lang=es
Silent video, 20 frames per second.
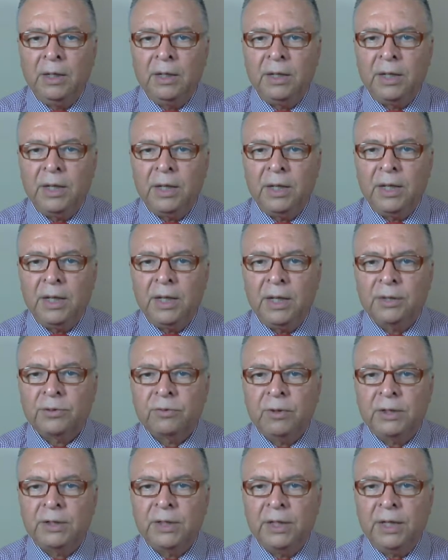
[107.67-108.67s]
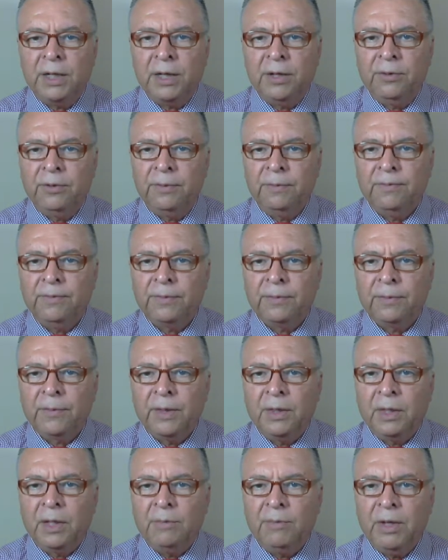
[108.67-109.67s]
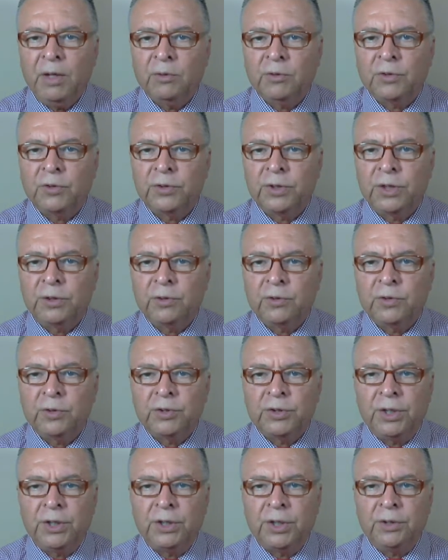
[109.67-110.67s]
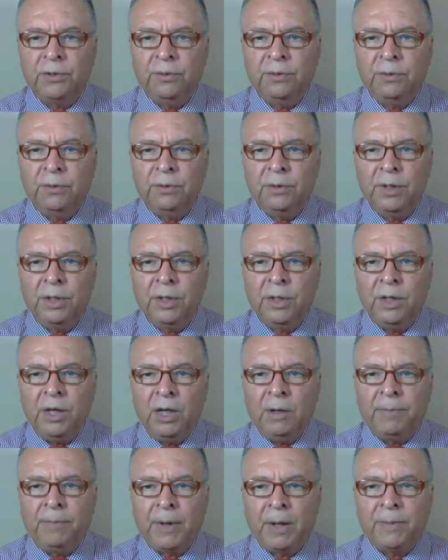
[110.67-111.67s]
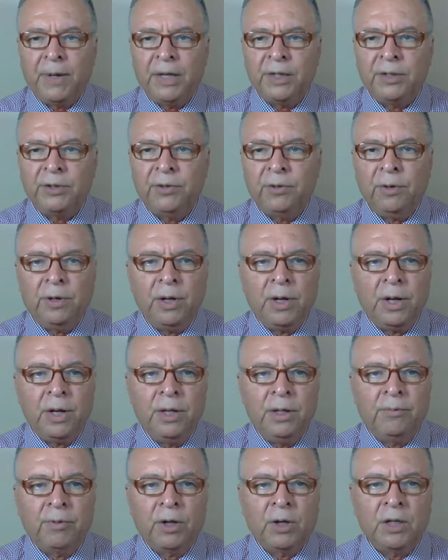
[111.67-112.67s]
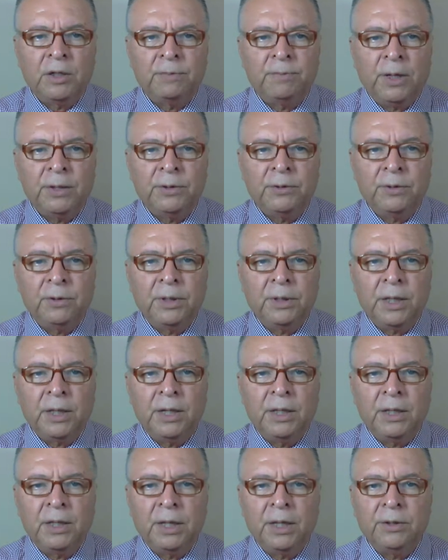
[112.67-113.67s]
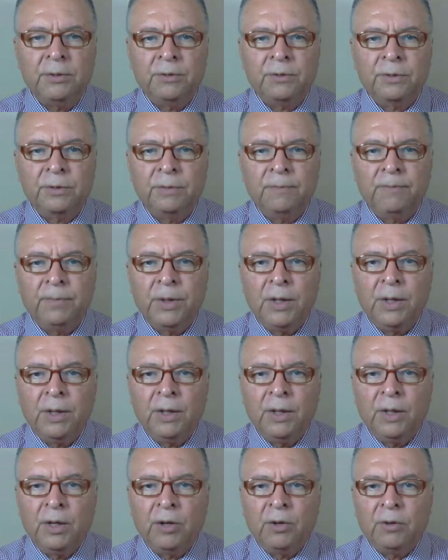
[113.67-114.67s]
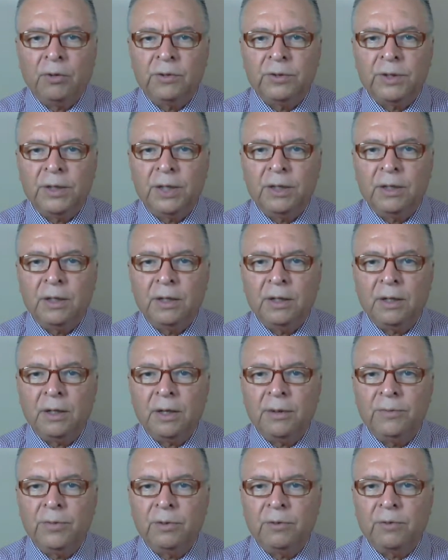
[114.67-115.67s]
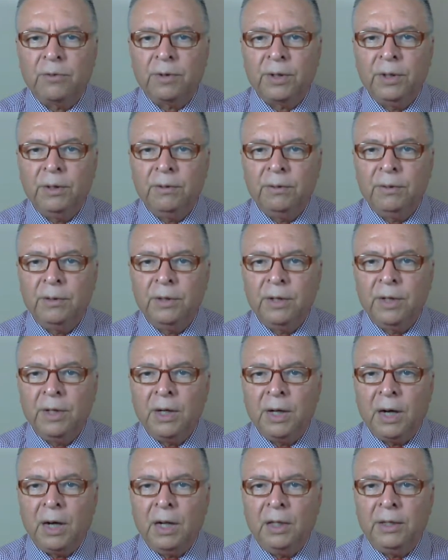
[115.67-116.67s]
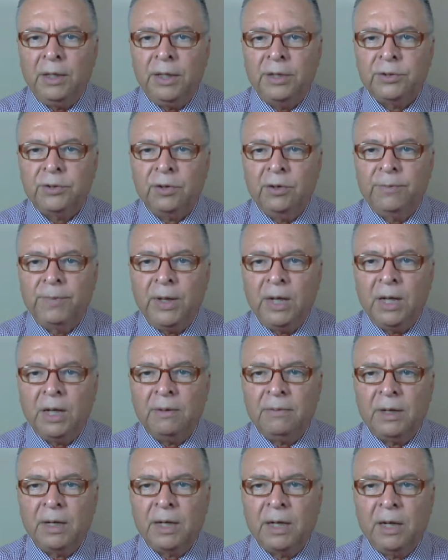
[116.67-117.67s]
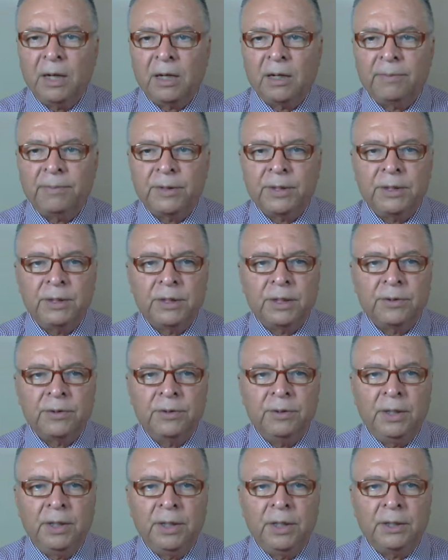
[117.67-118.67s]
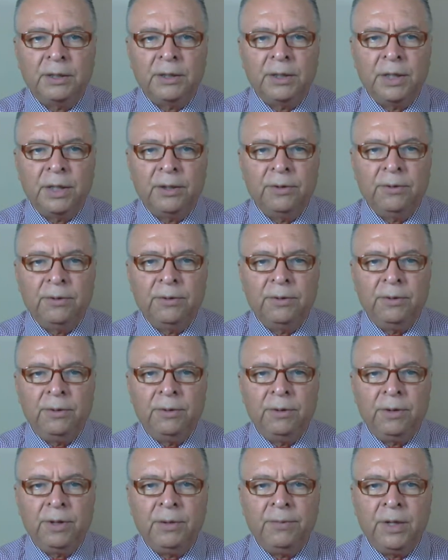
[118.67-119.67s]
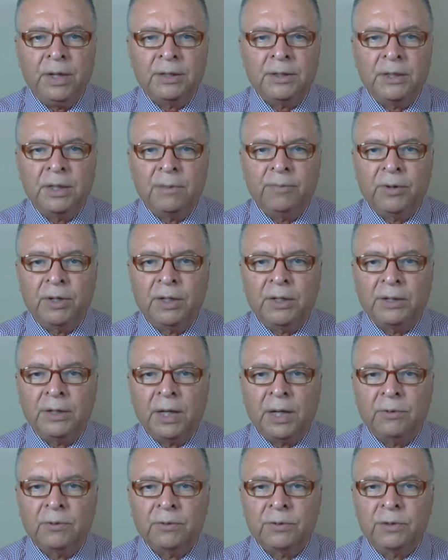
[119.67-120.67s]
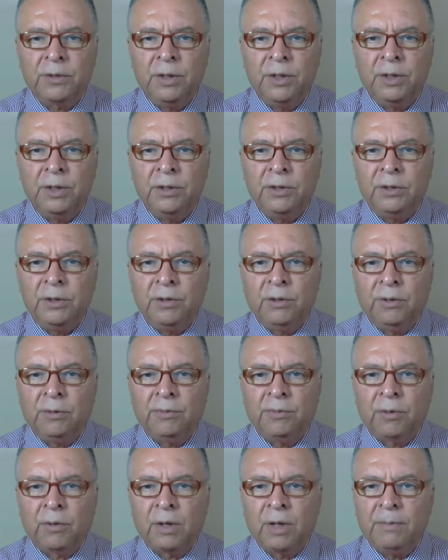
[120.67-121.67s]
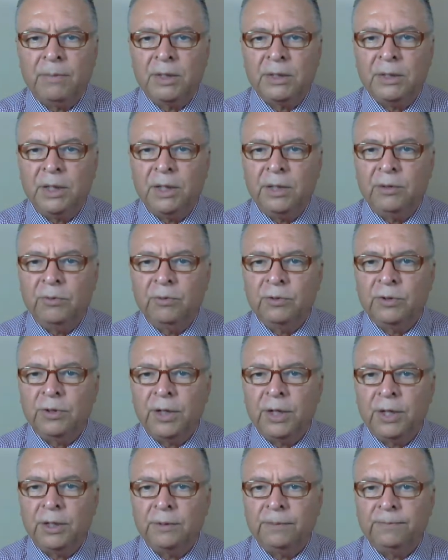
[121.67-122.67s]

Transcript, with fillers: quien ingresó al Senado de 1881 y permaneció ahí por espacio de 30 años. Consciente del cambio ocurrido, Aldrich opinaba que la representación en el Senado no debía ser por estados, sino por ramas de la industria.